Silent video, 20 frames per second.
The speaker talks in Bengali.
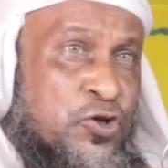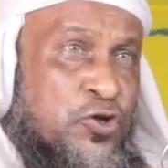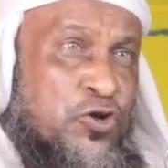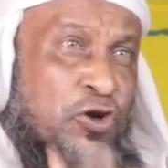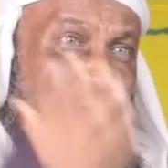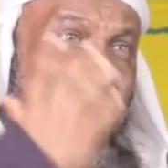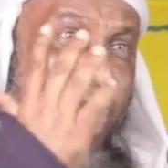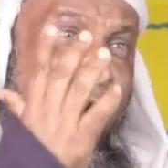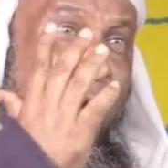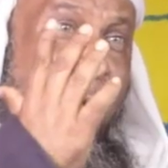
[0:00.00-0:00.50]

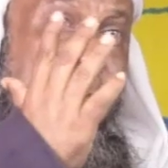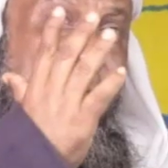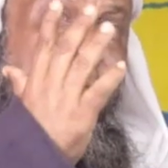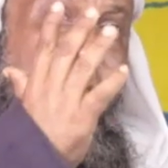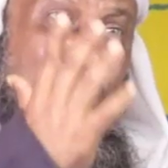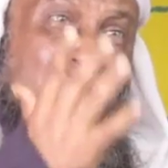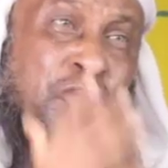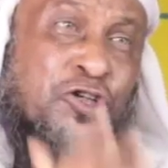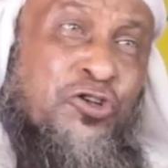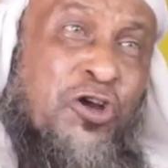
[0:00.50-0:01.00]
চরম
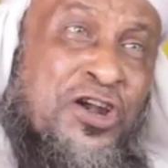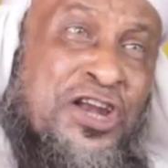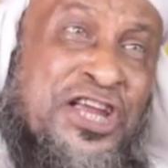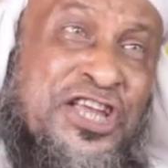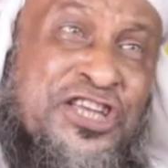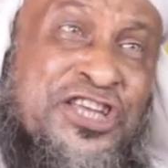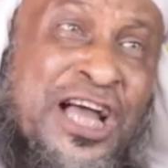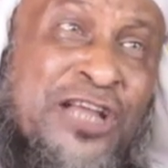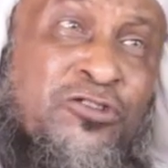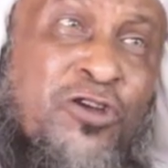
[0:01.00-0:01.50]
কষ্ট
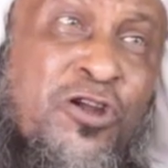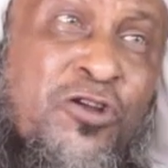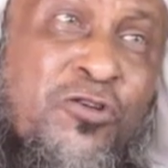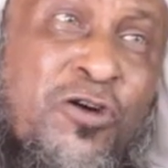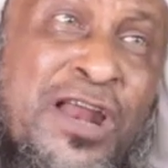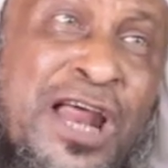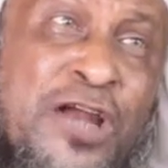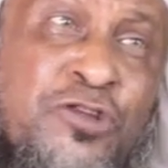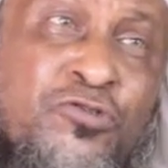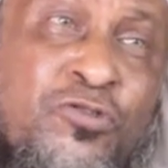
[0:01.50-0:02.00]
নির্যাতন
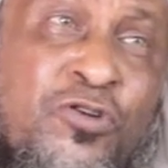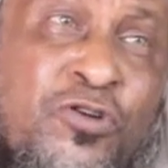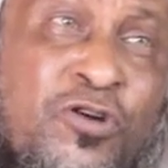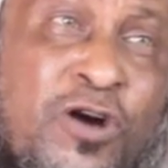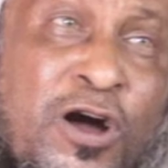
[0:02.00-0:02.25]
করা শুরু